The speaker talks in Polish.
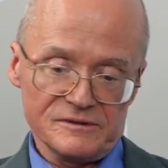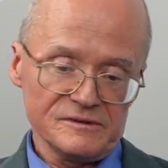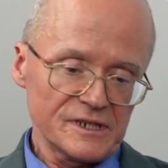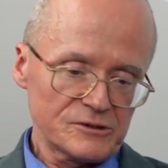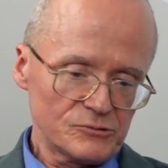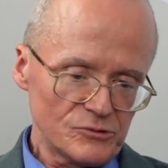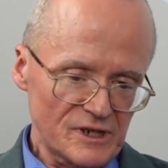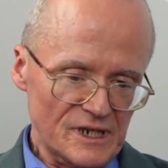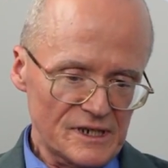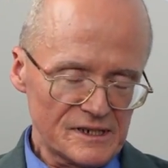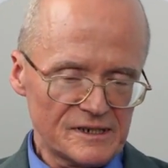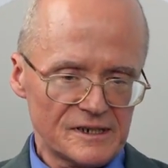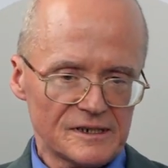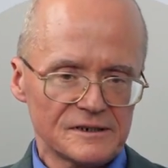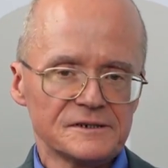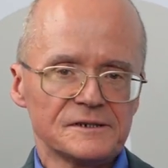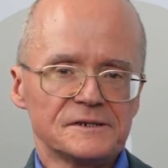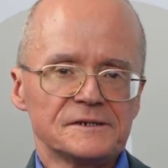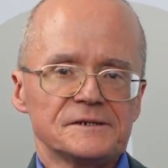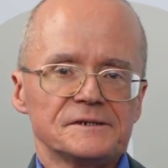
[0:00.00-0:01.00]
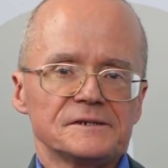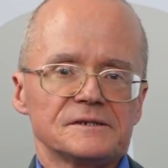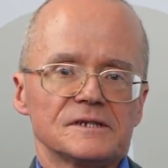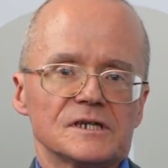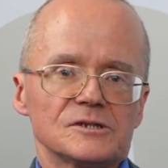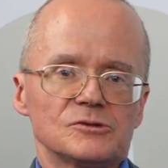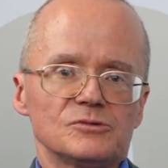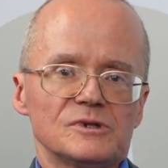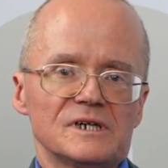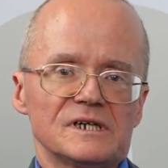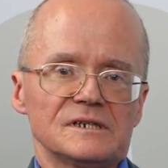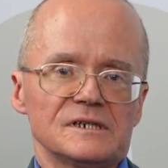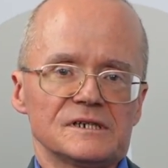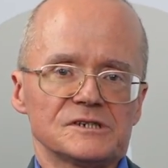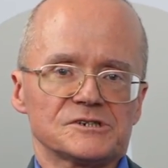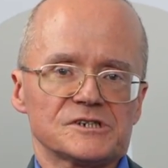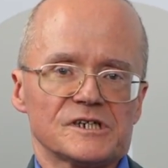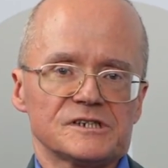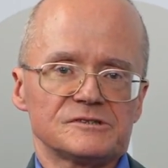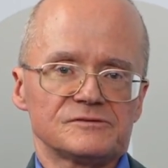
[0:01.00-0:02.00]
Naturalna,
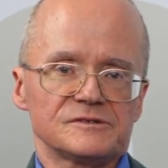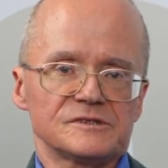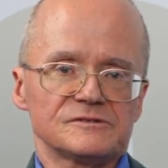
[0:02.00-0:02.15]
naturalna rzecz.